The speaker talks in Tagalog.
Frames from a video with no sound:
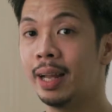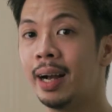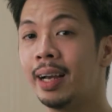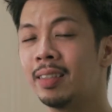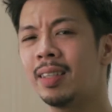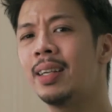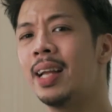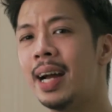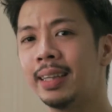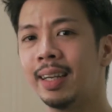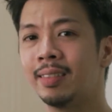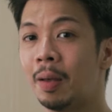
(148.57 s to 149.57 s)
ang isa na
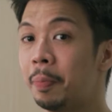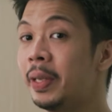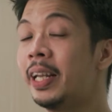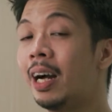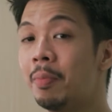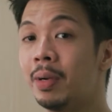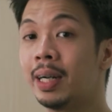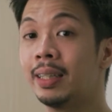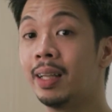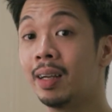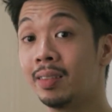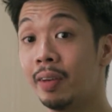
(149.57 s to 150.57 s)
ata sa
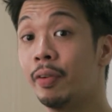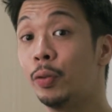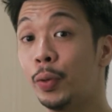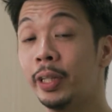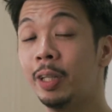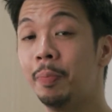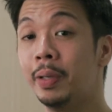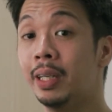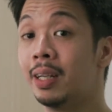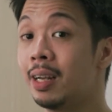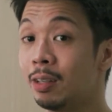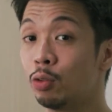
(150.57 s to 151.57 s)
pinakamagandang 720p
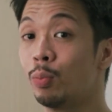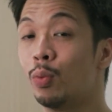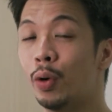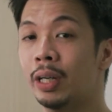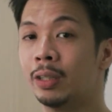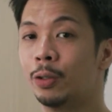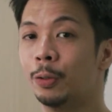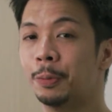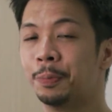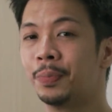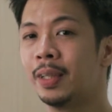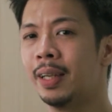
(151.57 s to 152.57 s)
na nasubukan ko.
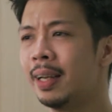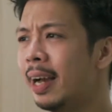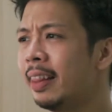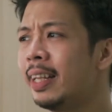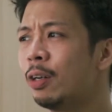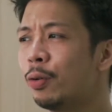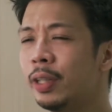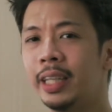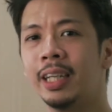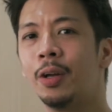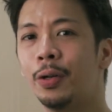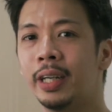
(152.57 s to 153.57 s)
I think kung hindi
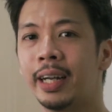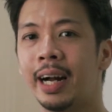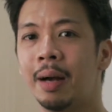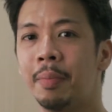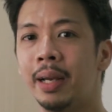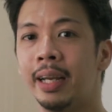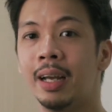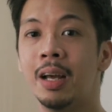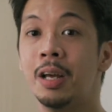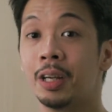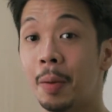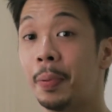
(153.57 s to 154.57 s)
rin ako nagkakamali,
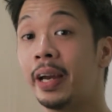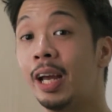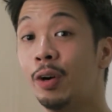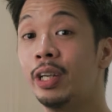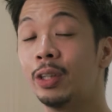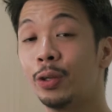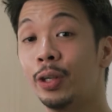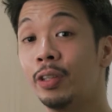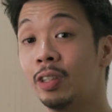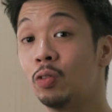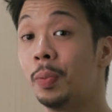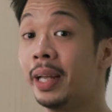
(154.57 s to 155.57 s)
kapareho nito yung
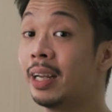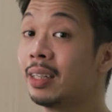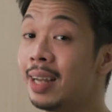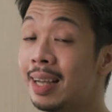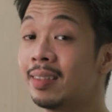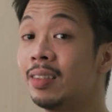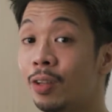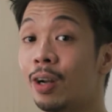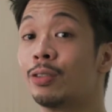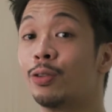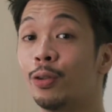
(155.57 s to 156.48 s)
display ng nasa Narzo